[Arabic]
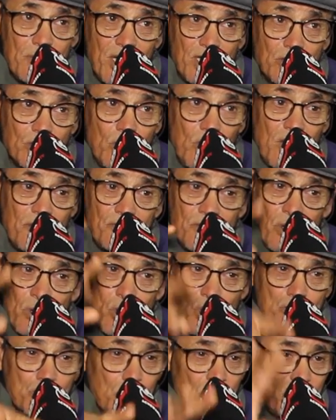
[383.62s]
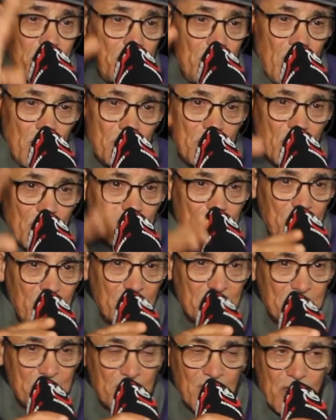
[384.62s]
مع الضعفاء واحشرني معهم يا رب
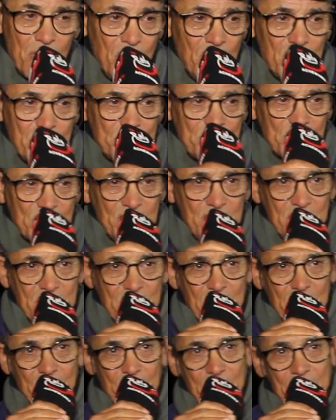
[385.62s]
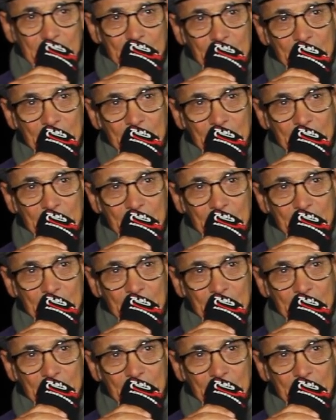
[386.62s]
العظيم انا واحد المسكين انا هذه